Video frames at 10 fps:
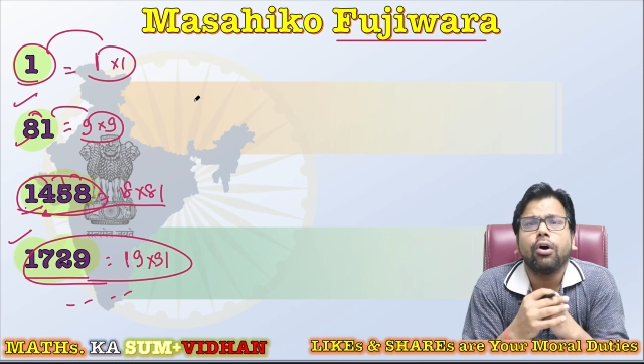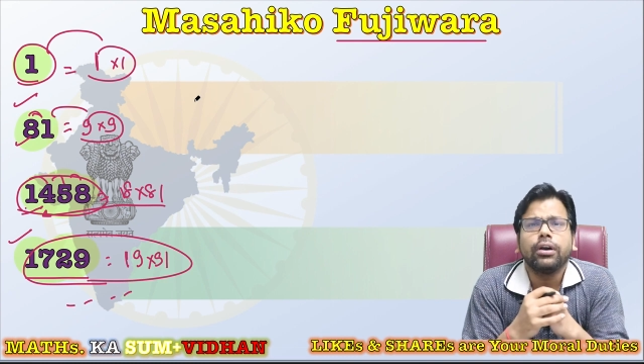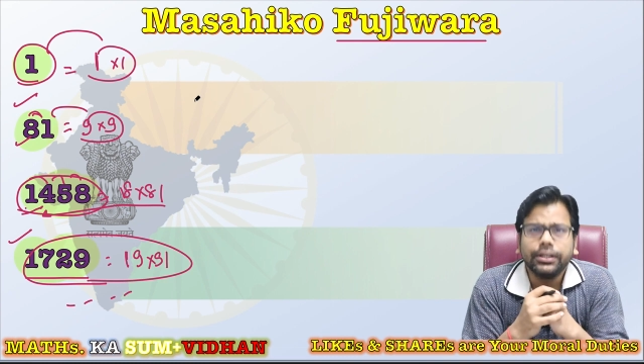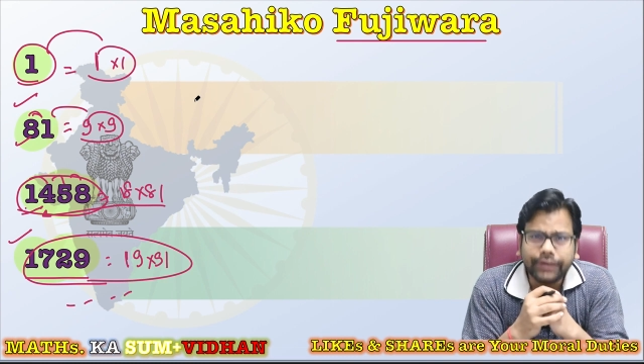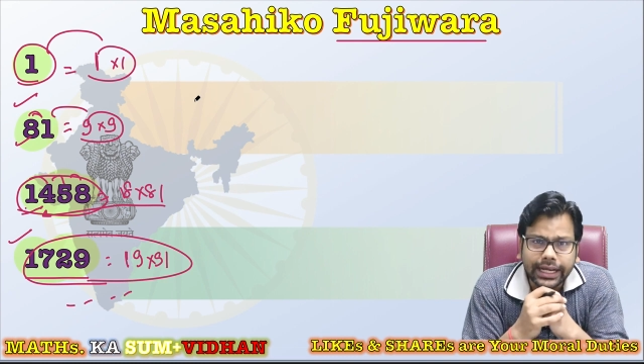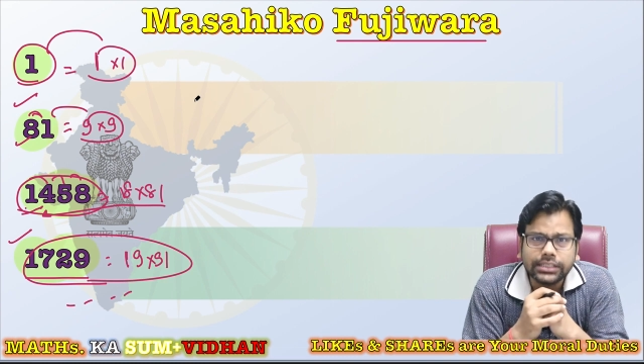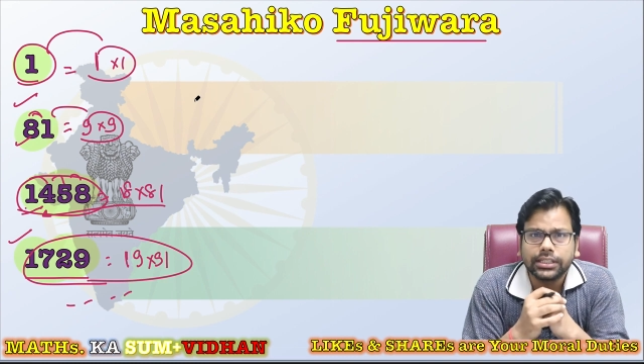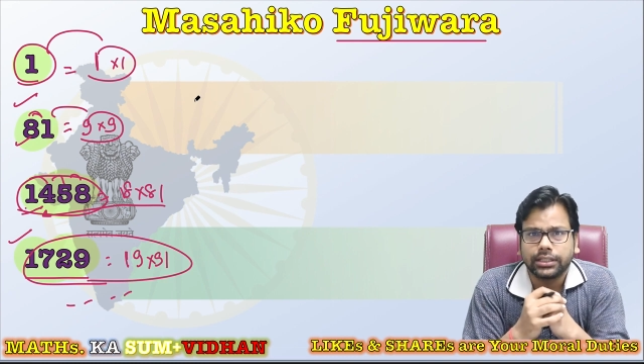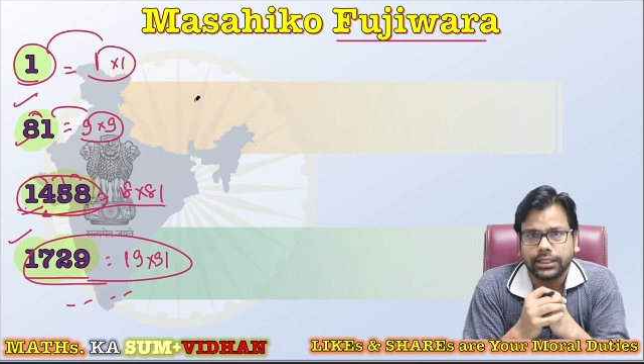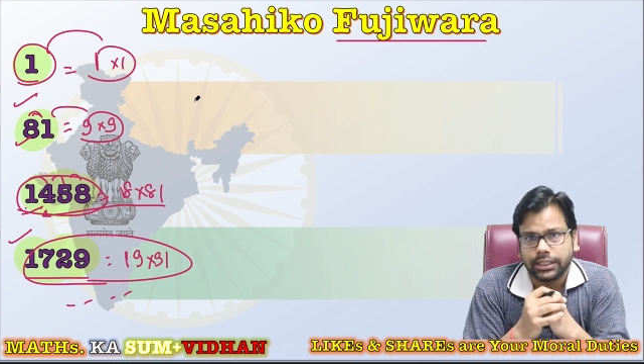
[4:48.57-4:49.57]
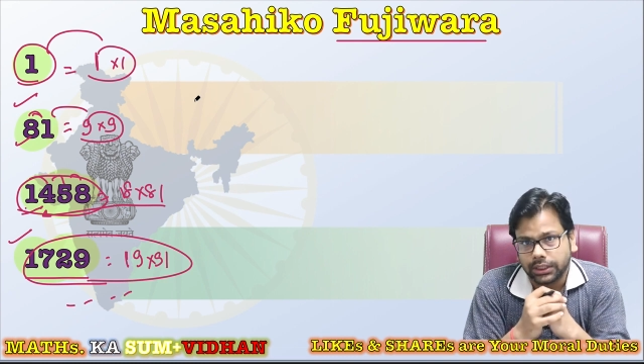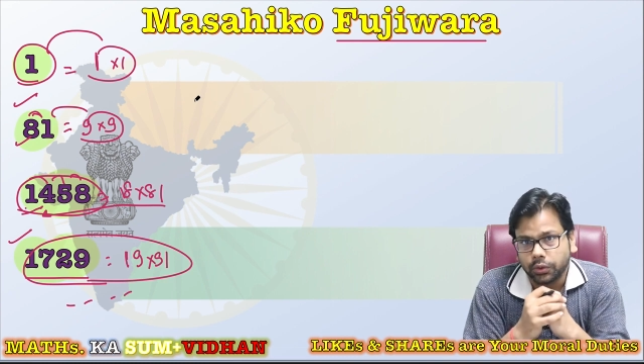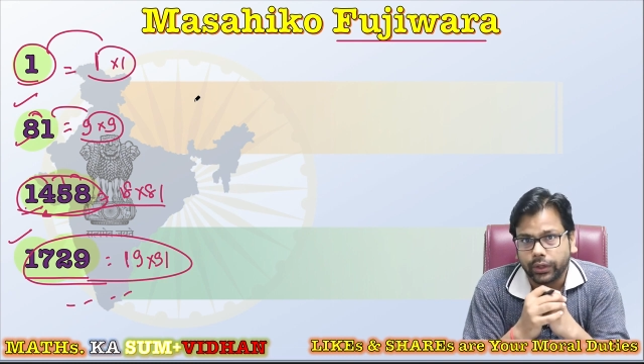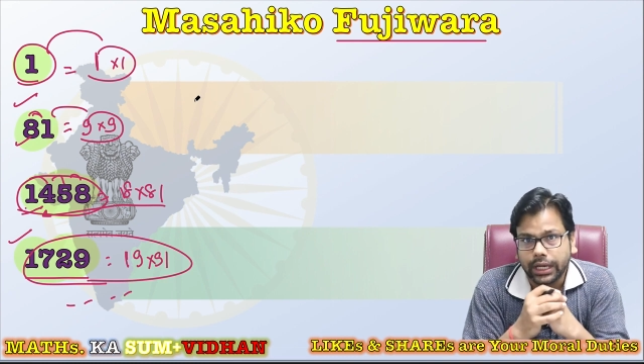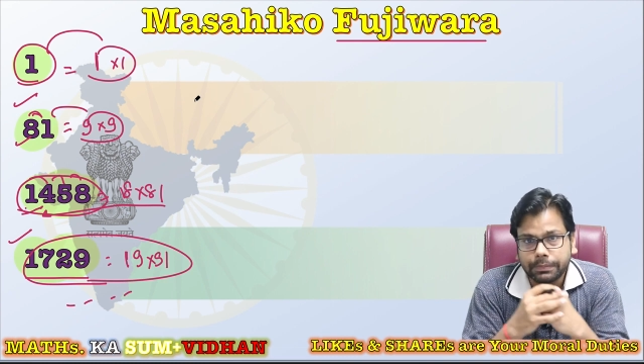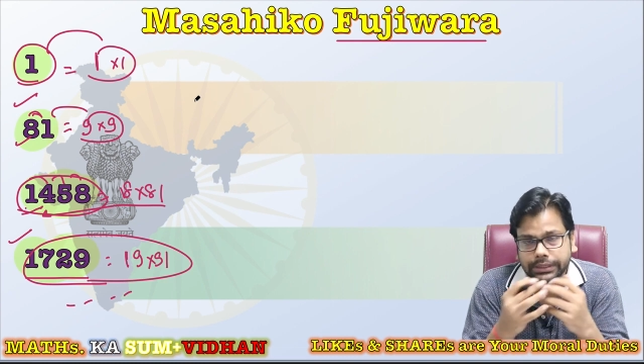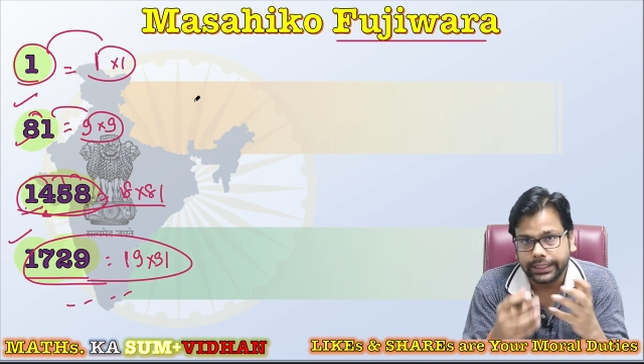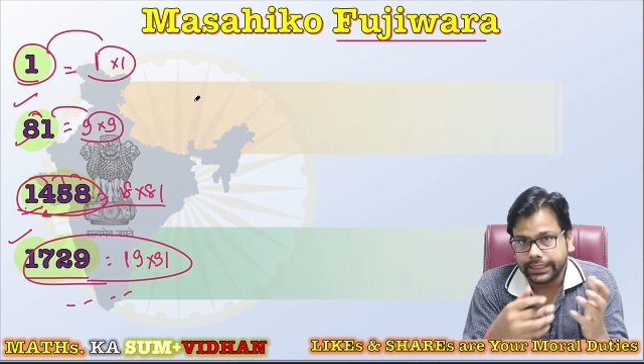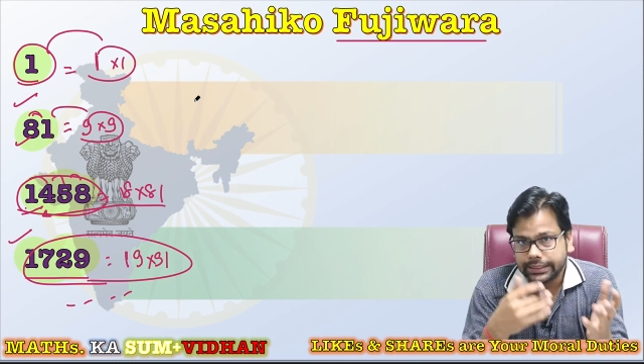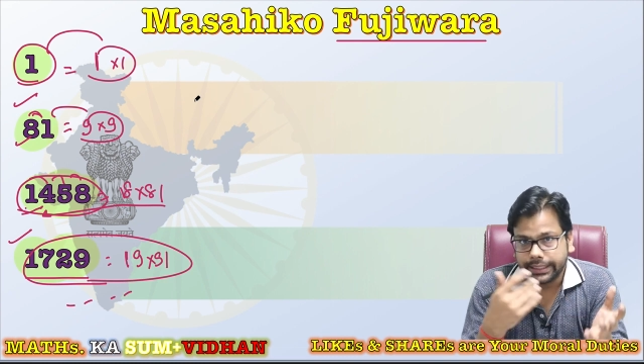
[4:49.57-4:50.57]
और रिवाइज करते रहते होगे आप
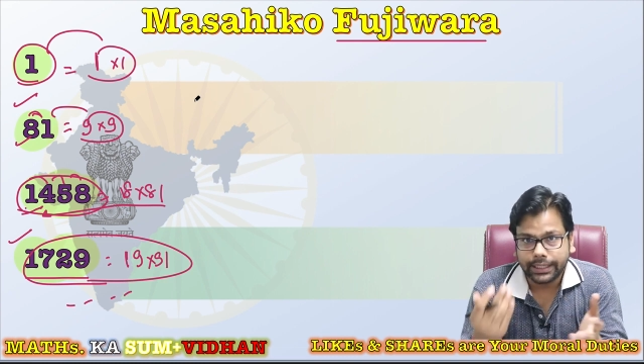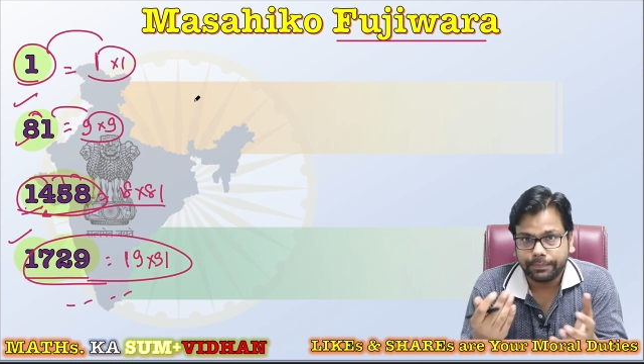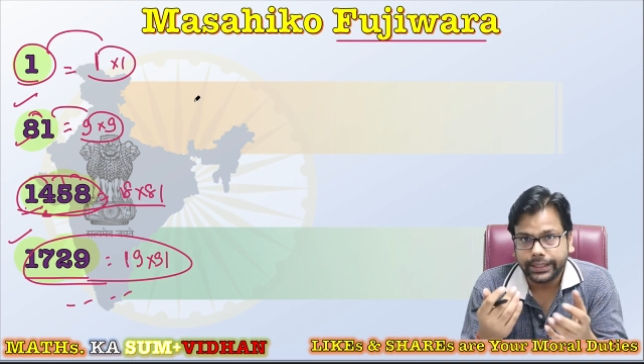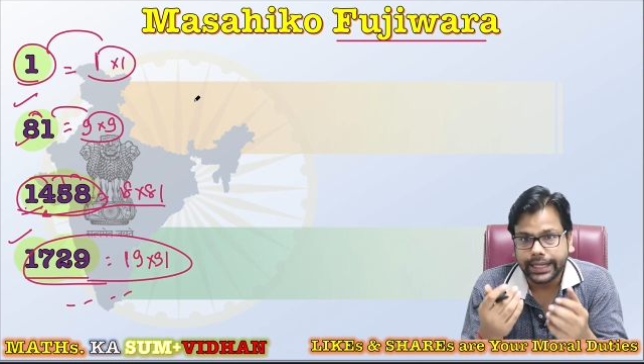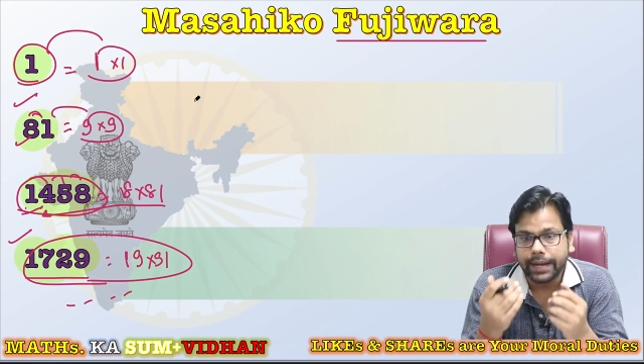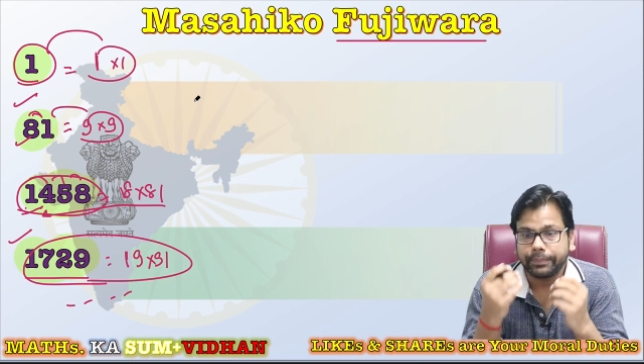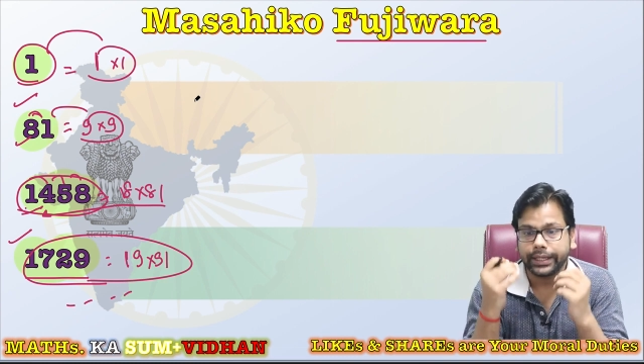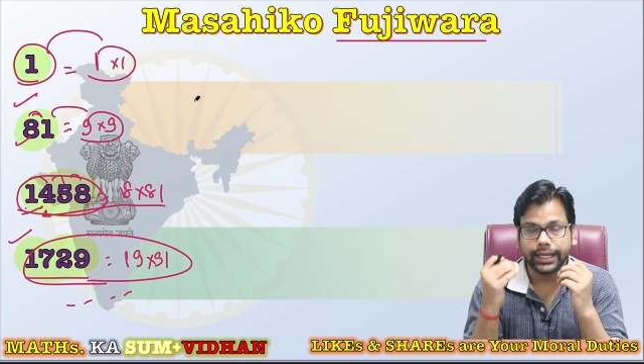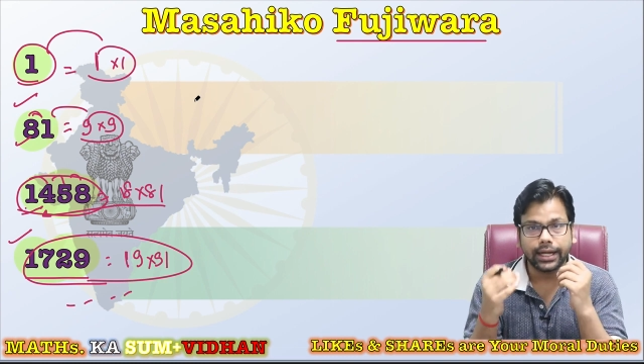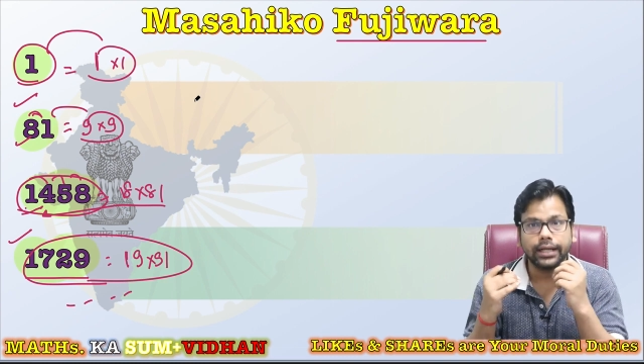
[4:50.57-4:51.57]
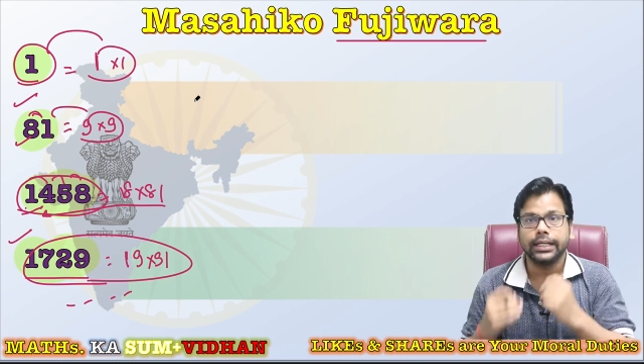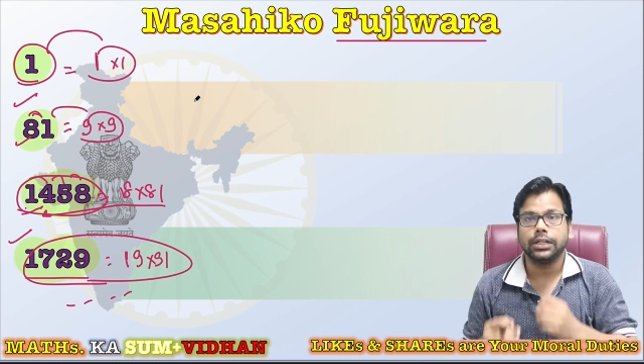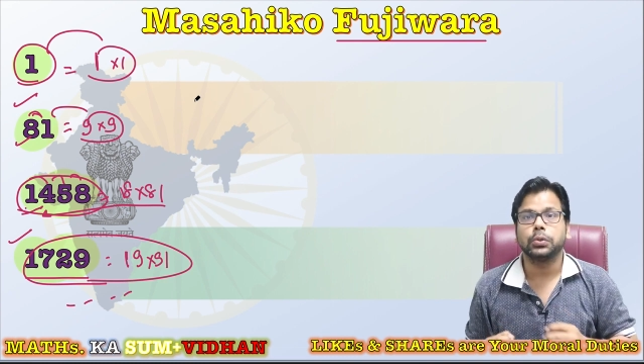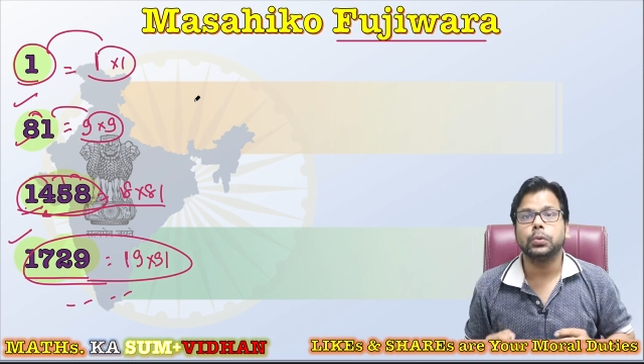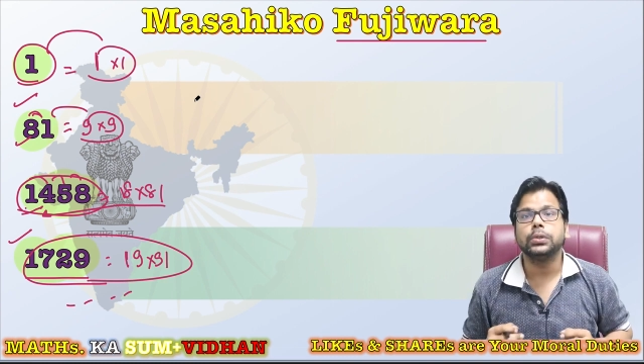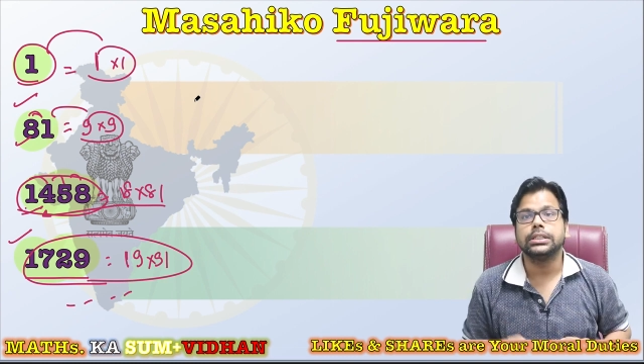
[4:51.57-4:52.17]
संडे संडे अपने टाइम पे या नहीं तो